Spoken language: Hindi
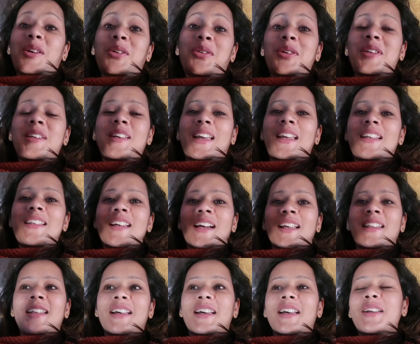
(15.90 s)
हर कोई यही
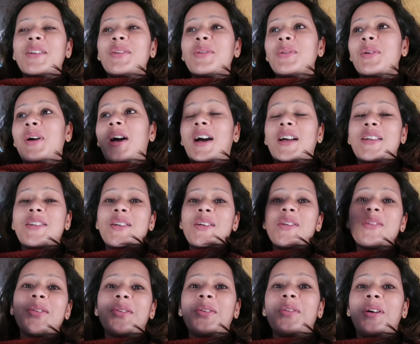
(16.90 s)
चाहता है तो आज
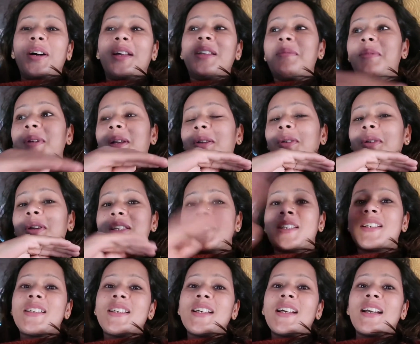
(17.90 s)
की शुरुआत बिल्कुल
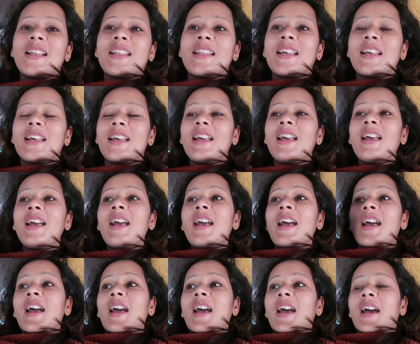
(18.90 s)
अच्छे से करते
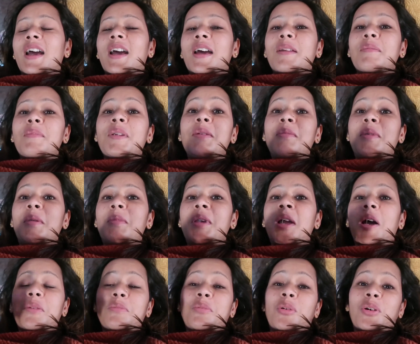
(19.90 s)
हैं एंड मेरी
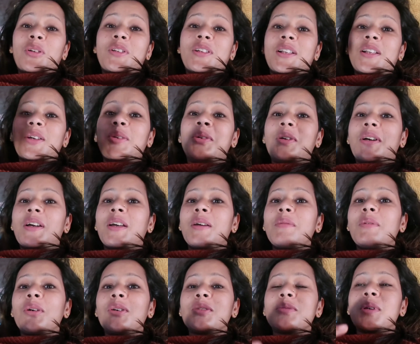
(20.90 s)
मम्मी आज बहुत जल्दी उठ गई
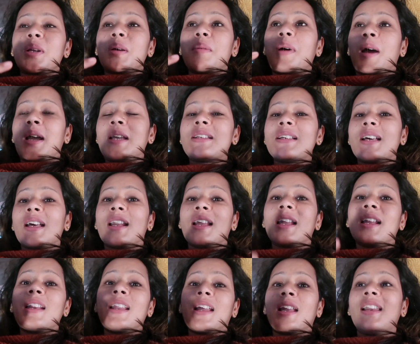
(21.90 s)
है बिकॉज मेरा भाई जा
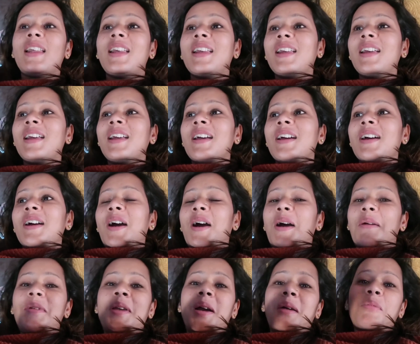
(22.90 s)
रहा है दिल्ली
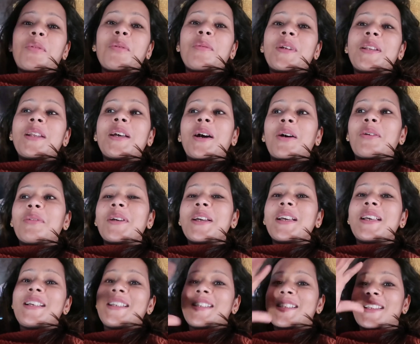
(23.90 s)
अभी आपको मैं
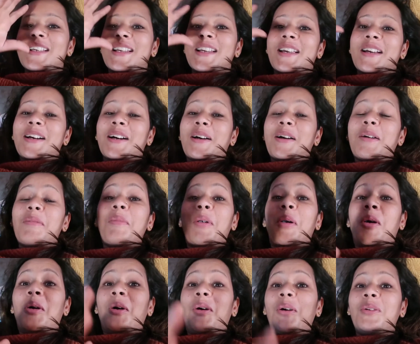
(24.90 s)
दिखाऊंगी किस तरीका का
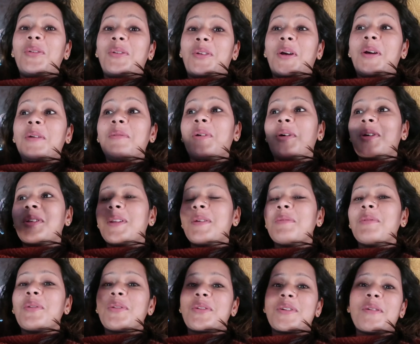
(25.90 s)
माहौल होता है बहुत ही
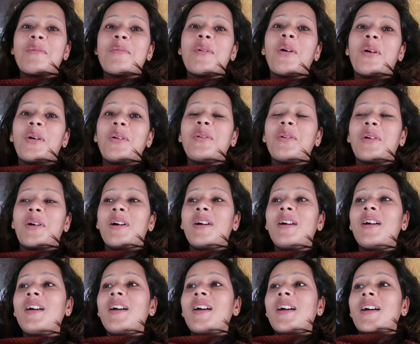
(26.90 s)
इमोशनल माहौल
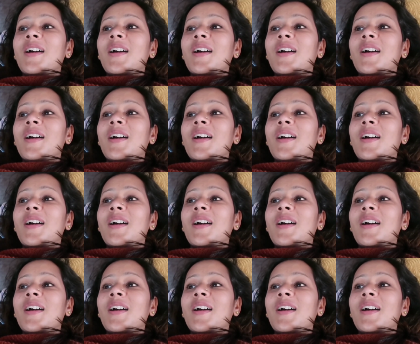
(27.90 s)
होगा